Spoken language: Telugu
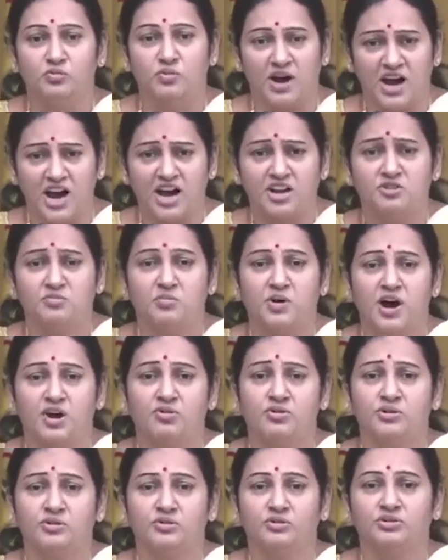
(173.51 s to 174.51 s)

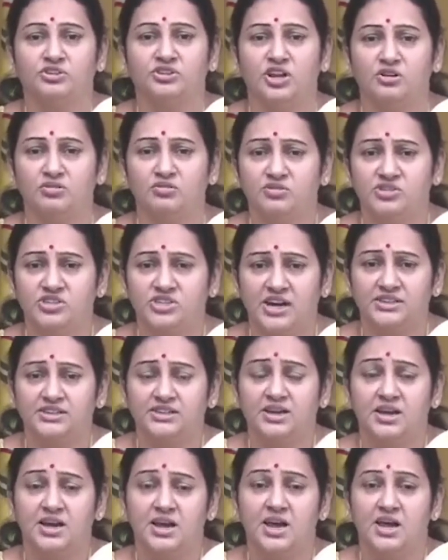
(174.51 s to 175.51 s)
మహానుభావుడు తెలుగు
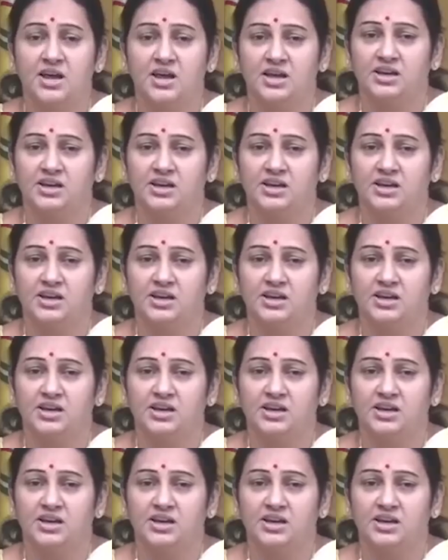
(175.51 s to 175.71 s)
జాతి